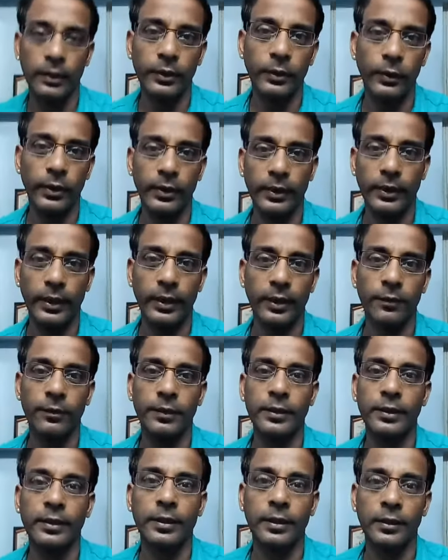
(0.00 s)
டியூரிங் த
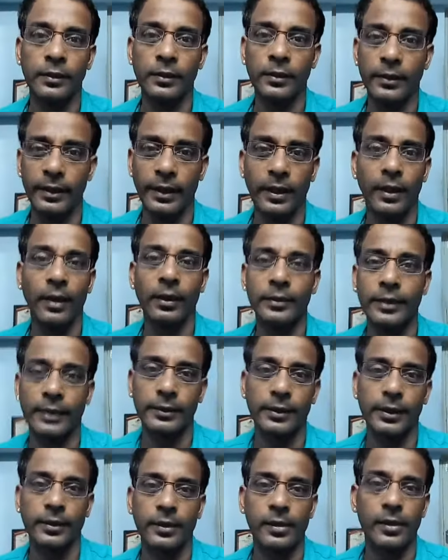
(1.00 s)
இவெண்ட் ஏன்னா டக்
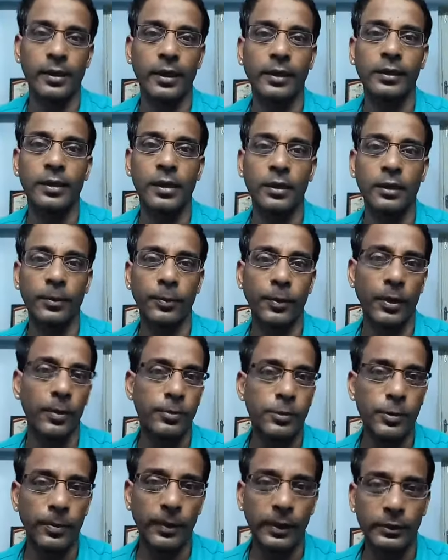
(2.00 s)
டக்குங்க டக்குன்னு அடுத்த அடுத்த
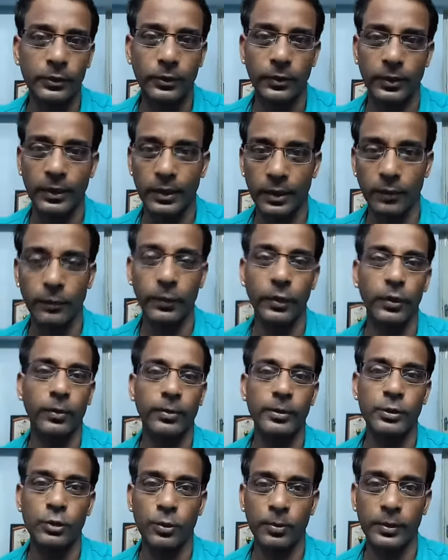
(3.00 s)
ப்ராப்ஸ் மாற்றணும் இதெல்லாம் வேணும்
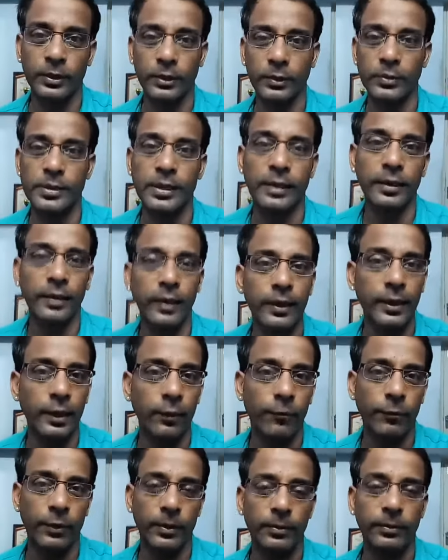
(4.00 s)
அப்படின்னு சொல்லும்போது தட் வாஸ் அ கிரேட்
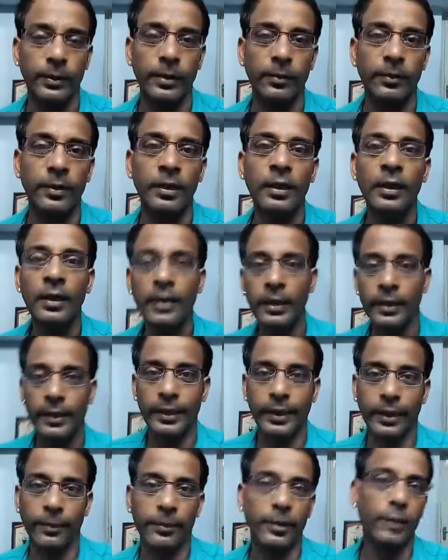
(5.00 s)
ஹெல்ப் ஃப்ரம் திம்
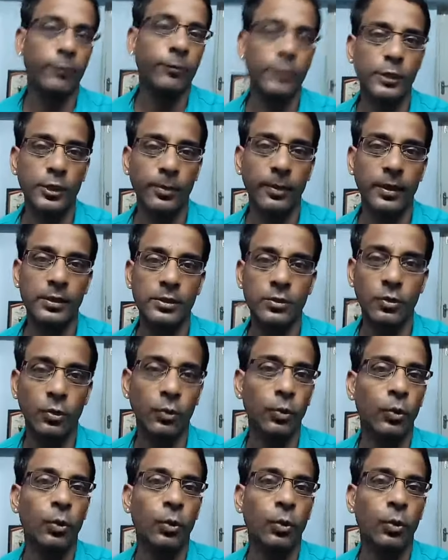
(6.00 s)
இட் அமன் ஃபிஷர் ஃபிஷர்மேஸ்கோ